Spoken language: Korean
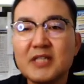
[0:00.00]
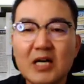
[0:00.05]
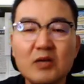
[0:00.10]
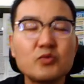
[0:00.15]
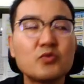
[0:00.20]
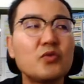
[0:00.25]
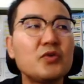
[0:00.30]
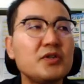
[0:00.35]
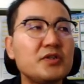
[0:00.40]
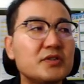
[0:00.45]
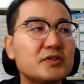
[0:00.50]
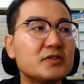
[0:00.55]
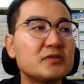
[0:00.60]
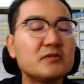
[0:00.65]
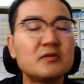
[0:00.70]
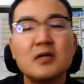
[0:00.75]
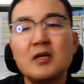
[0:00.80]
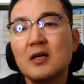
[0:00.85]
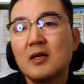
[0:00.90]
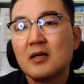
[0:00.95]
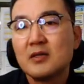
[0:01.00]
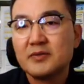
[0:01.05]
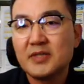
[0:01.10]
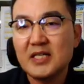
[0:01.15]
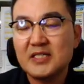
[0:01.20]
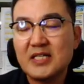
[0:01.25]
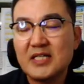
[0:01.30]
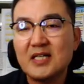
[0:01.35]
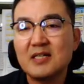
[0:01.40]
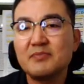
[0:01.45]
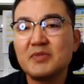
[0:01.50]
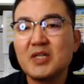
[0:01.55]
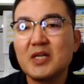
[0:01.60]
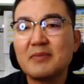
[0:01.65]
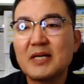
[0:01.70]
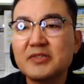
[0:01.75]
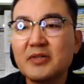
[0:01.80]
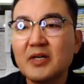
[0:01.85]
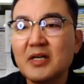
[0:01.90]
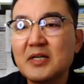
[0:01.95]
향동이든 내 자금대에
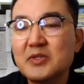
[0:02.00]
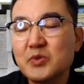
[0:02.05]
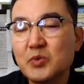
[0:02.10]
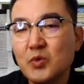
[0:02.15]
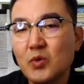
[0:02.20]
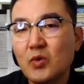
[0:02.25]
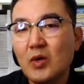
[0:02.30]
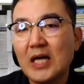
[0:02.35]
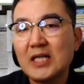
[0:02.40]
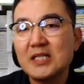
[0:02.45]
맞춰가지고